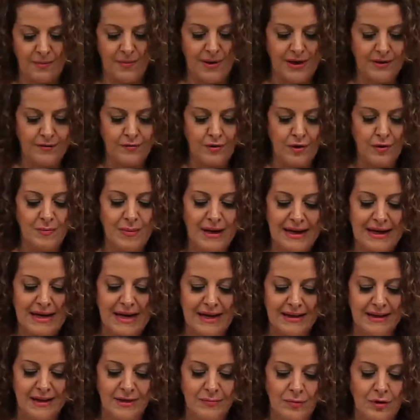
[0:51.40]
طبعا كل ما
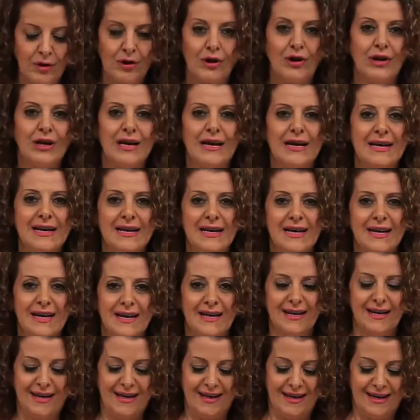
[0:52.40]
كان المنخل
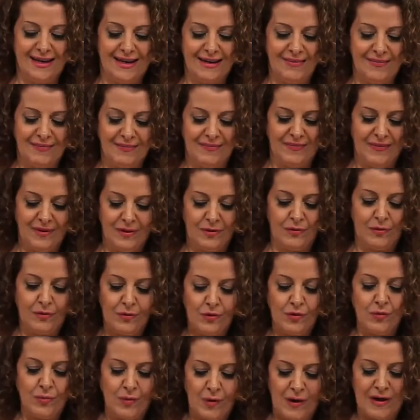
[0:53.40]
آه،
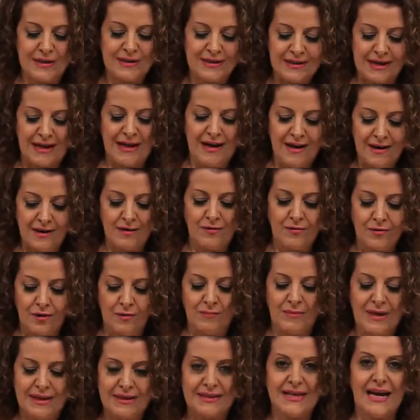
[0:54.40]
ثقوبه أصغر
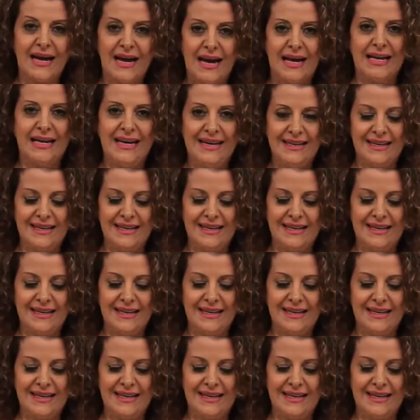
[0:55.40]
كل ما تنخل